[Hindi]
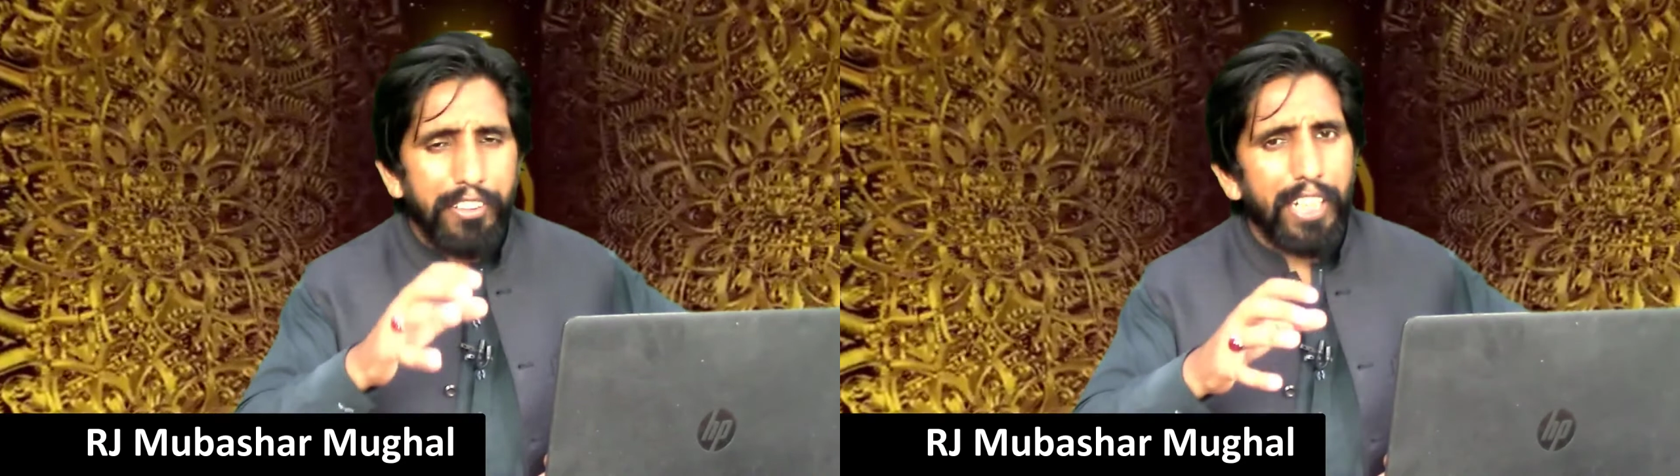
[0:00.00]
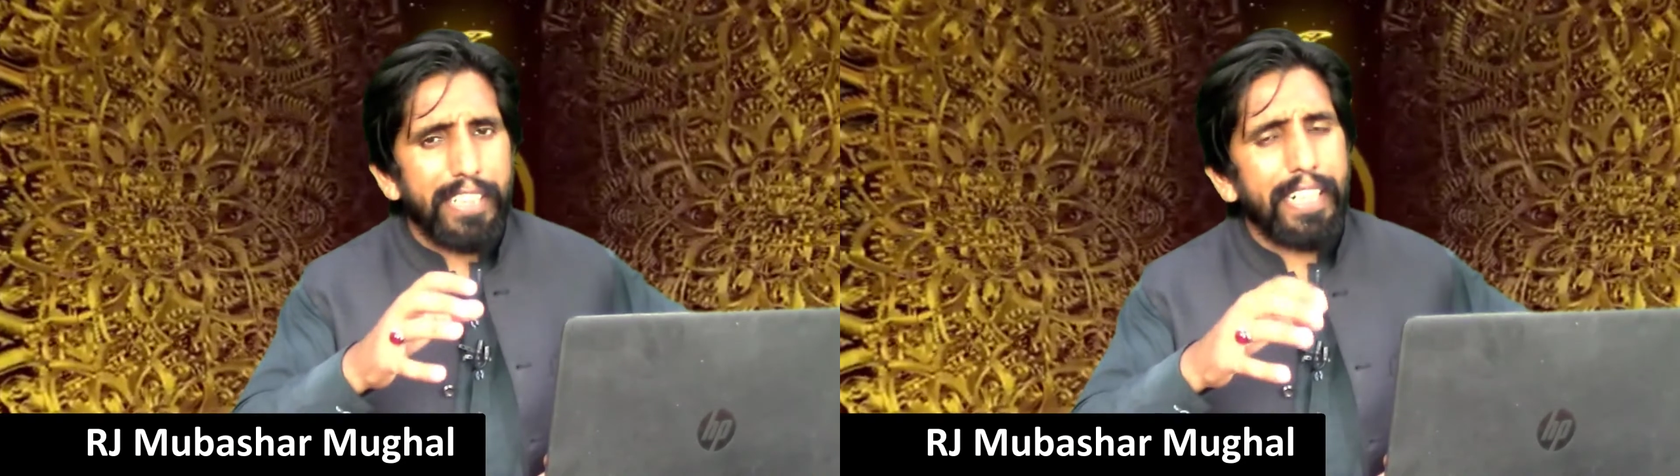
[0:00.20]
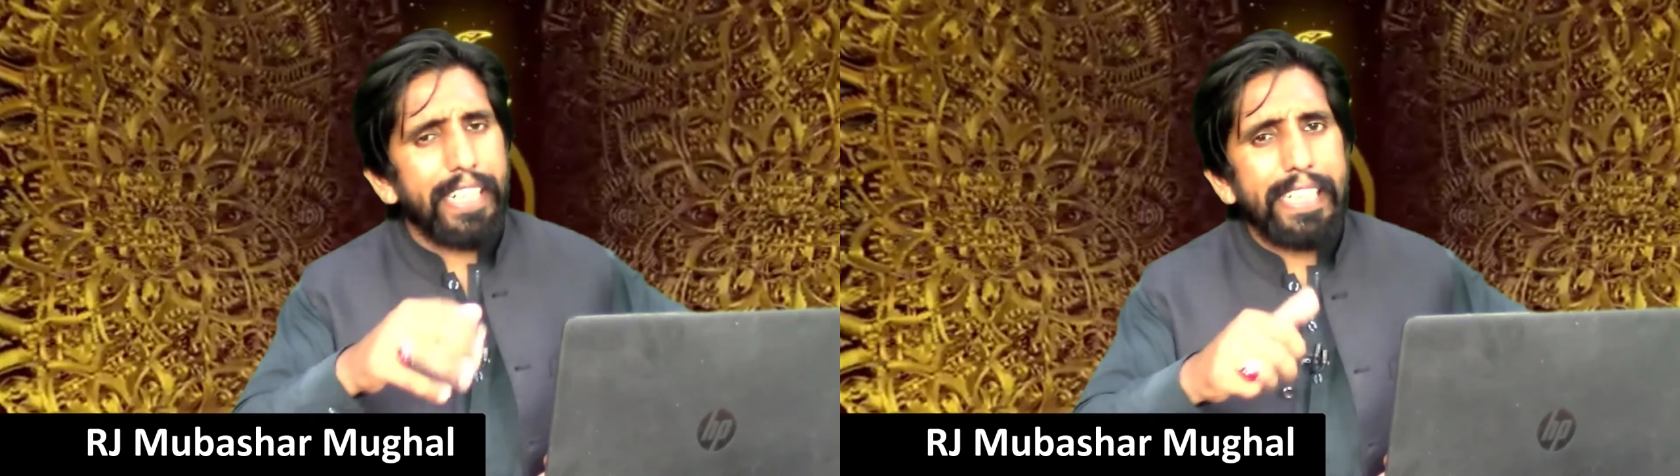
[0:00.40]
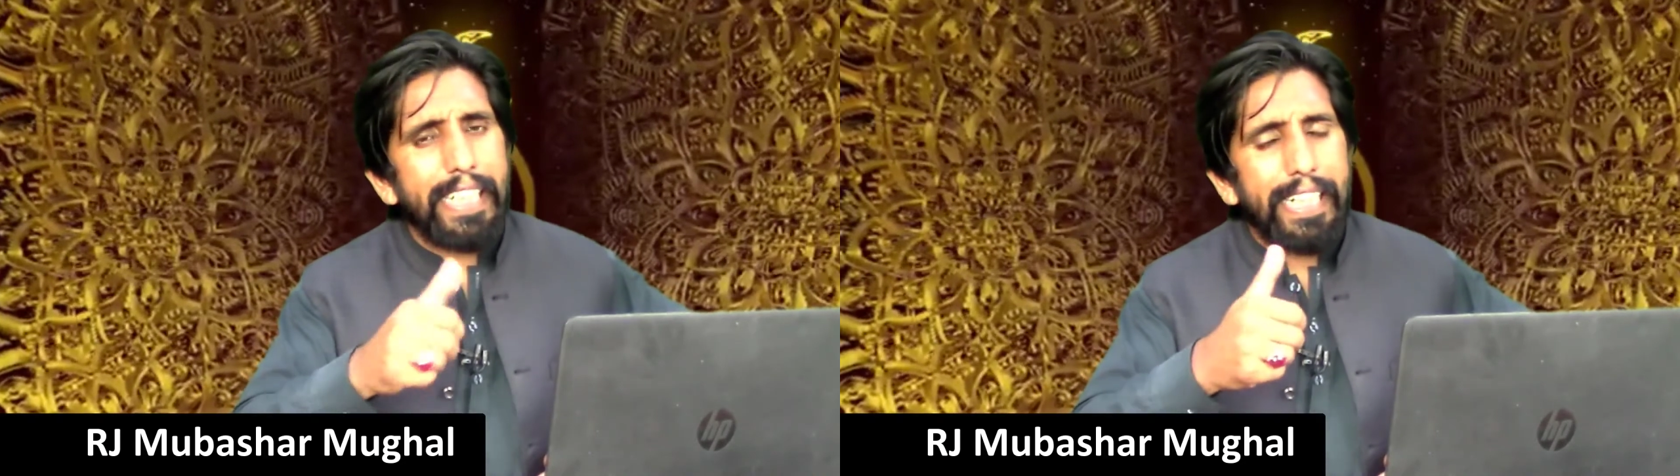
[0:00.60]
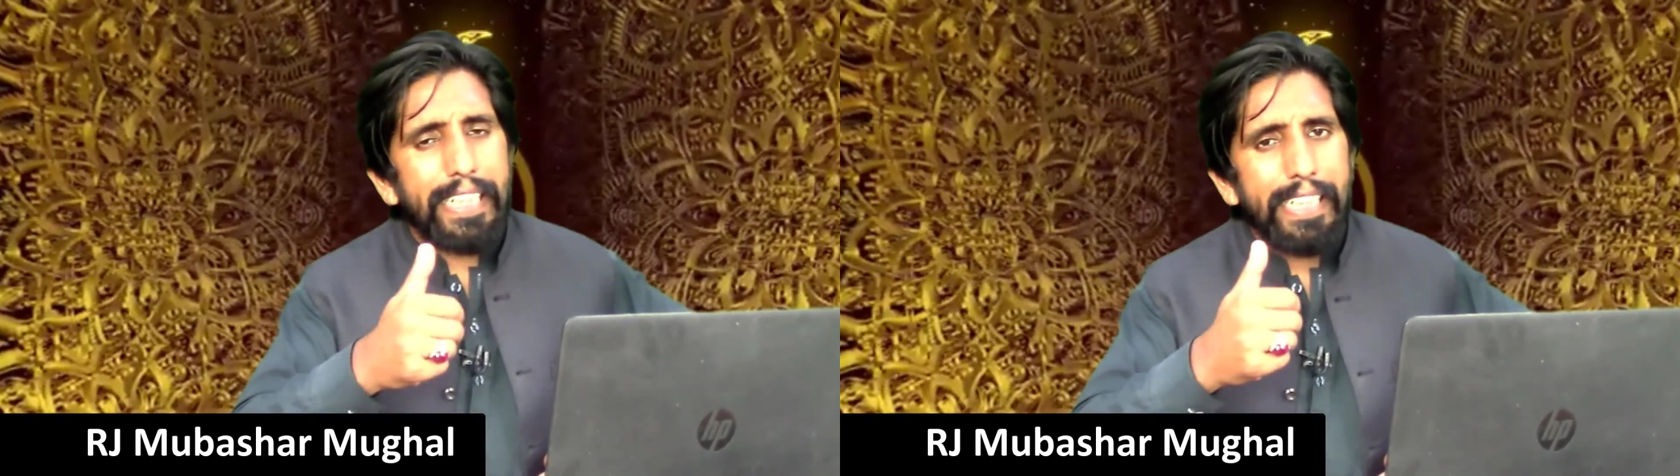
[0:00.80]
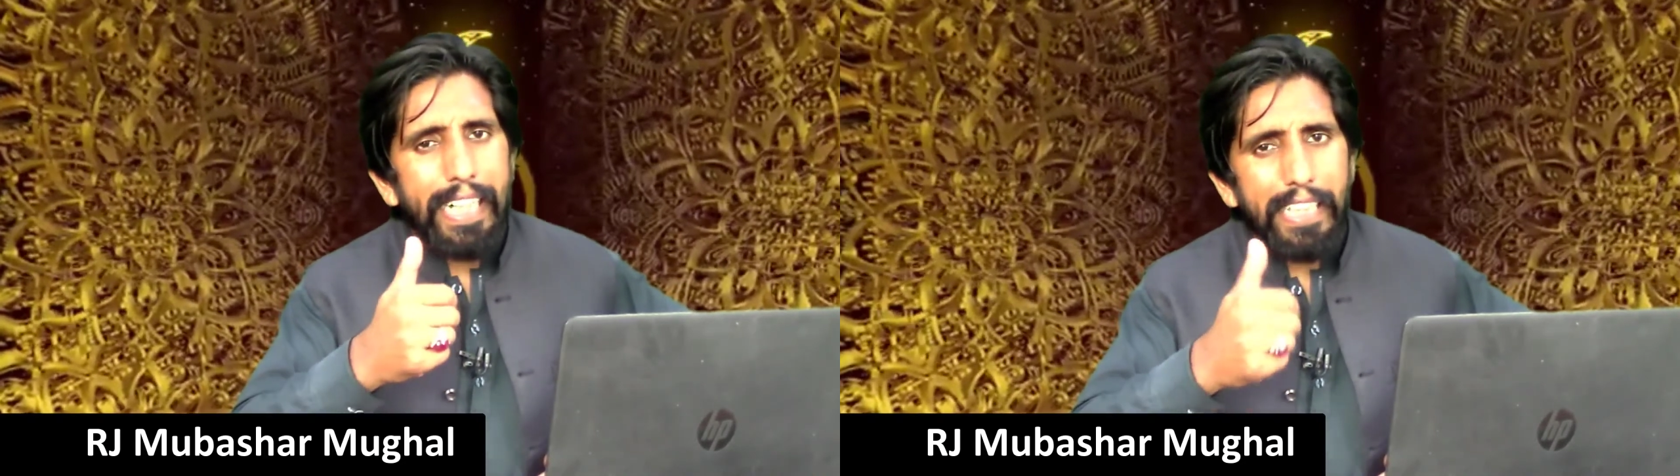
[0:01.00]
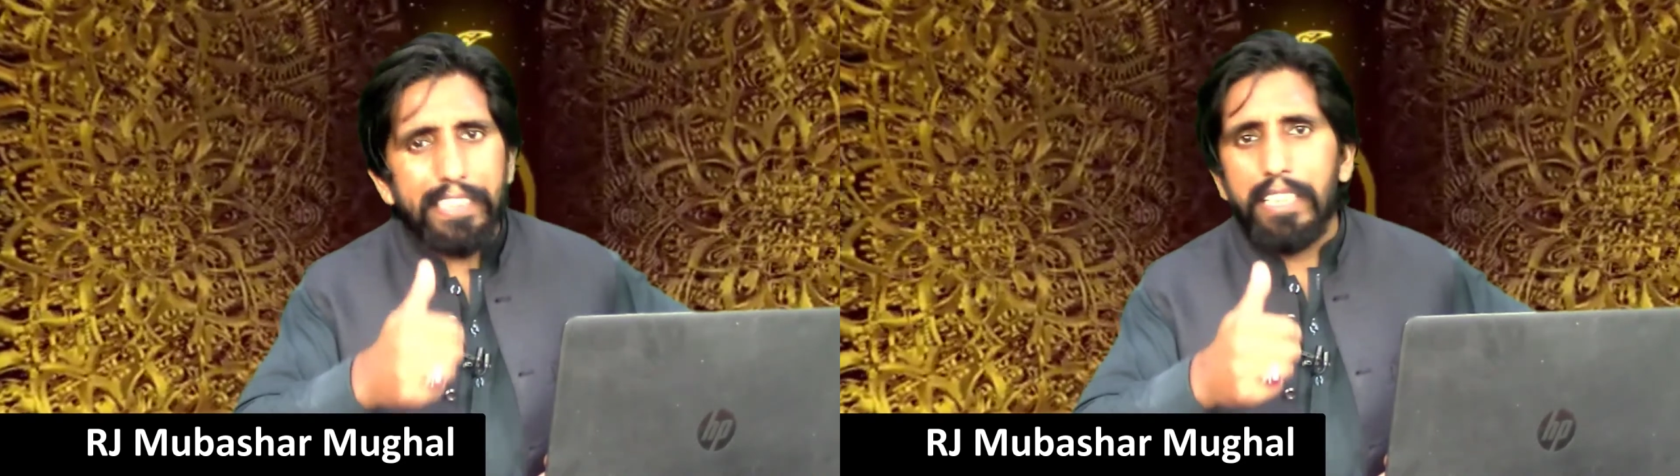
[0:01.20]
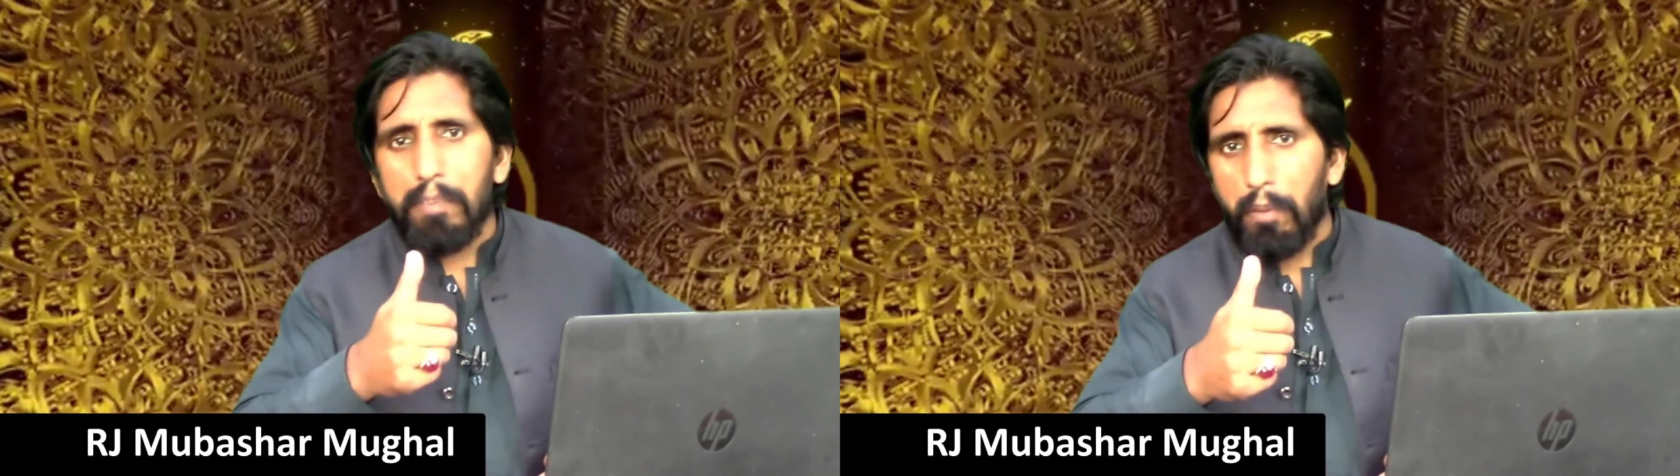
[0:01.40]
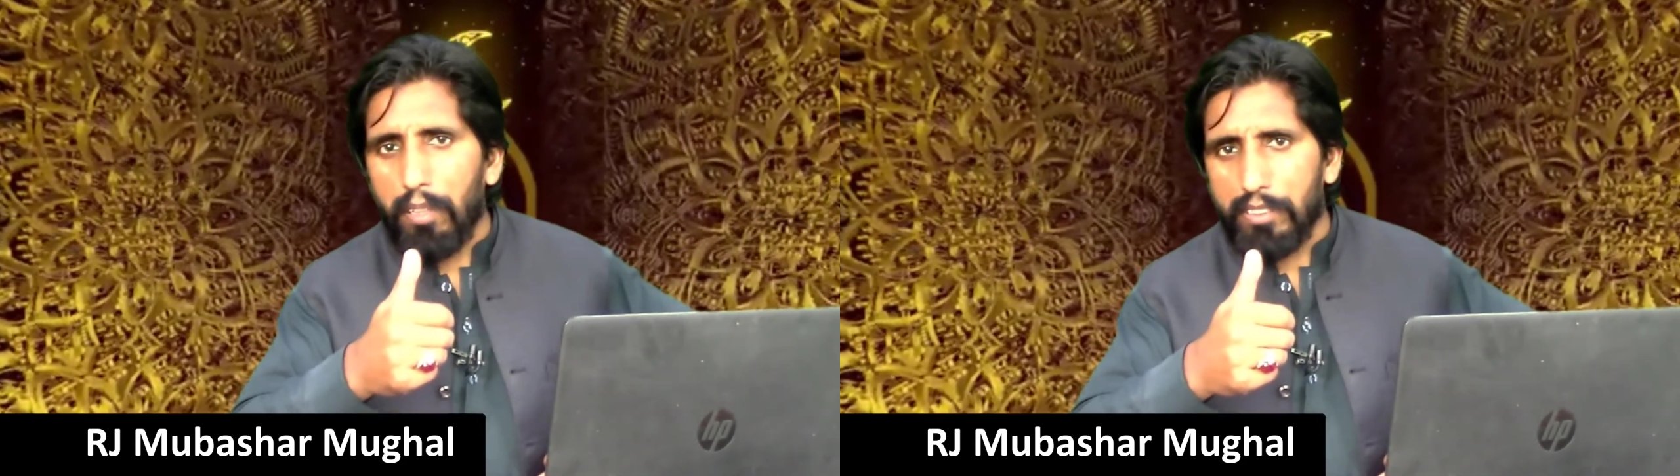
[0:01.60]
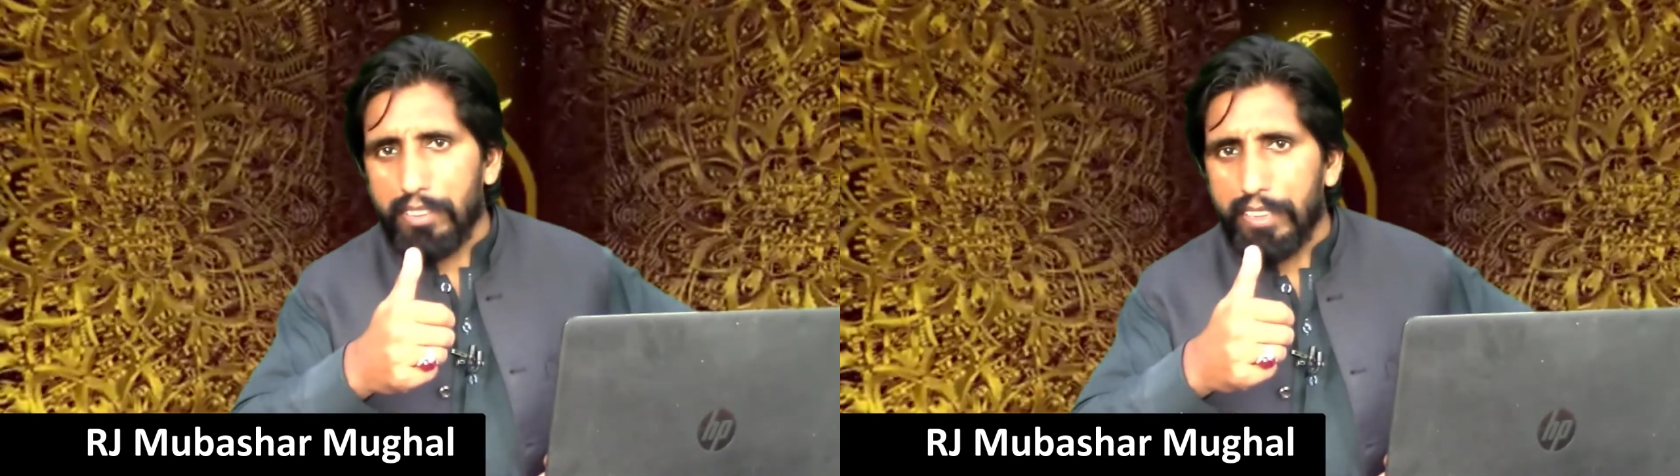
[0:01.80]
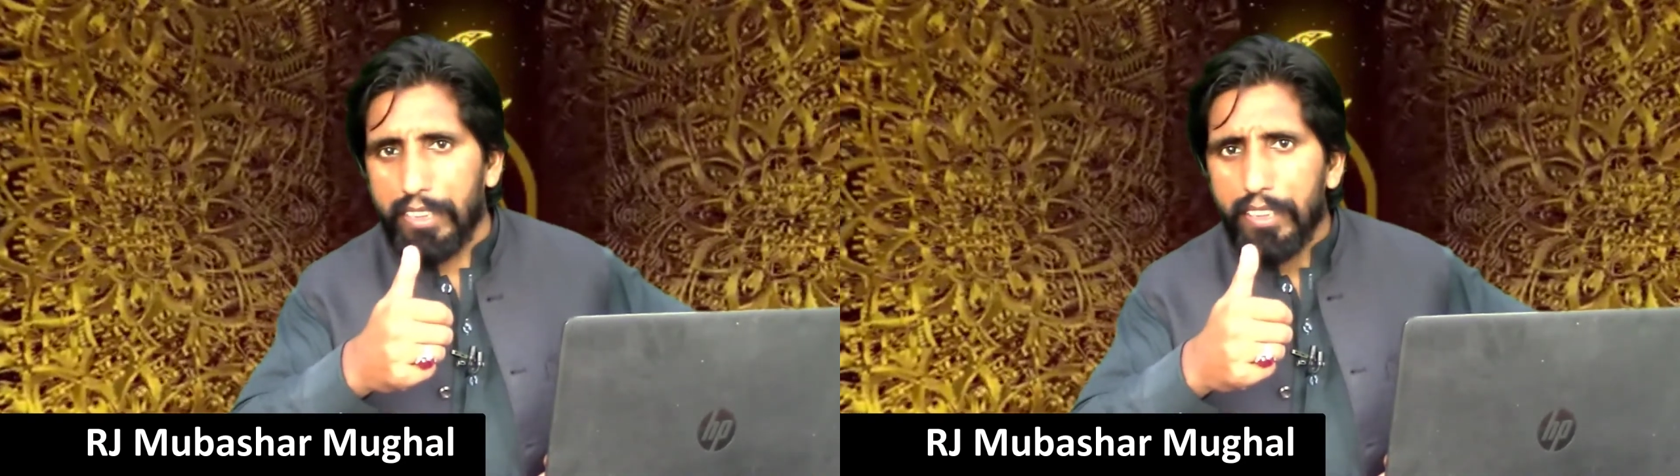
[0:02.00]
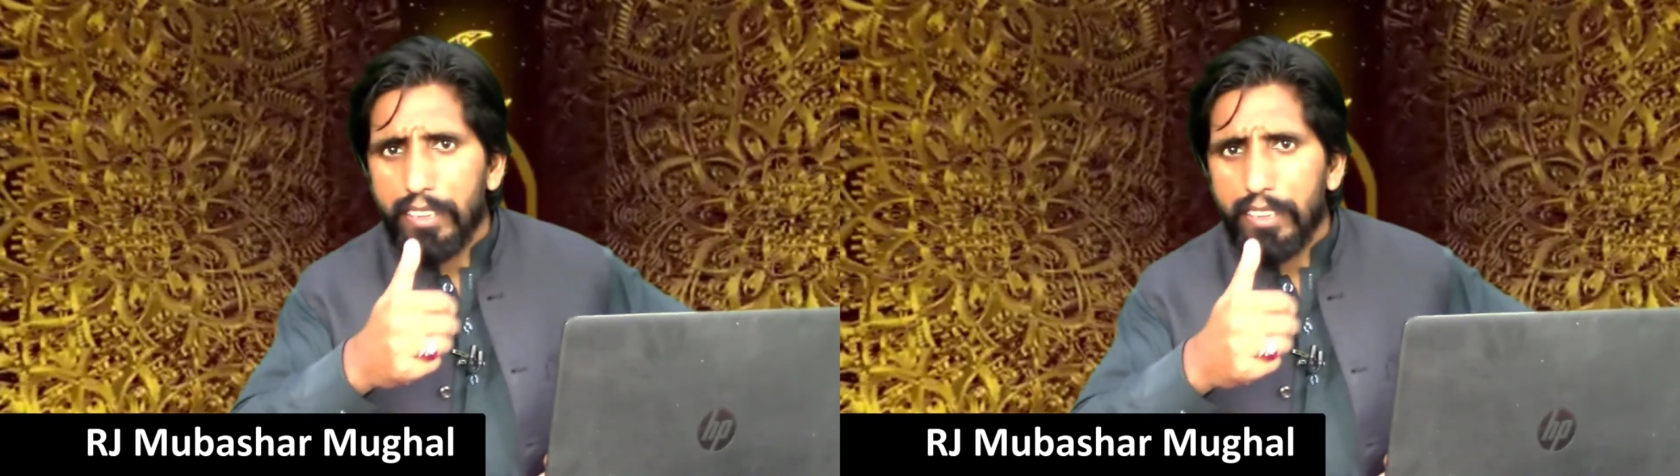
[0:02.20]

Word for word: याद रखें ये एक नेचुरल प्रोसेस है